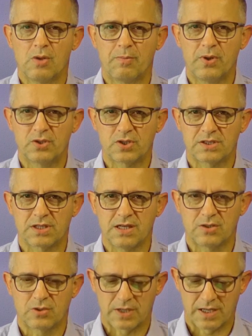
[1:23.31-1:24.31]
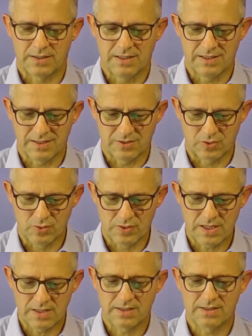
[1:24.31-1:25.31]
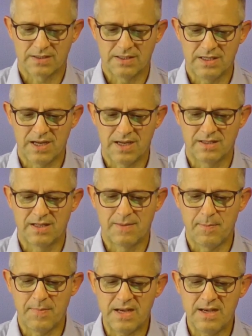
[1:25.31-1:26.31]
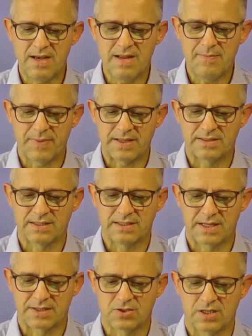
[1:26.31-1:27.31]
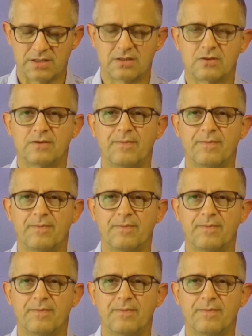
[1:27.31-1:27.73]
Poi c'è scritto che addirittura diede mille pezzi d'argento.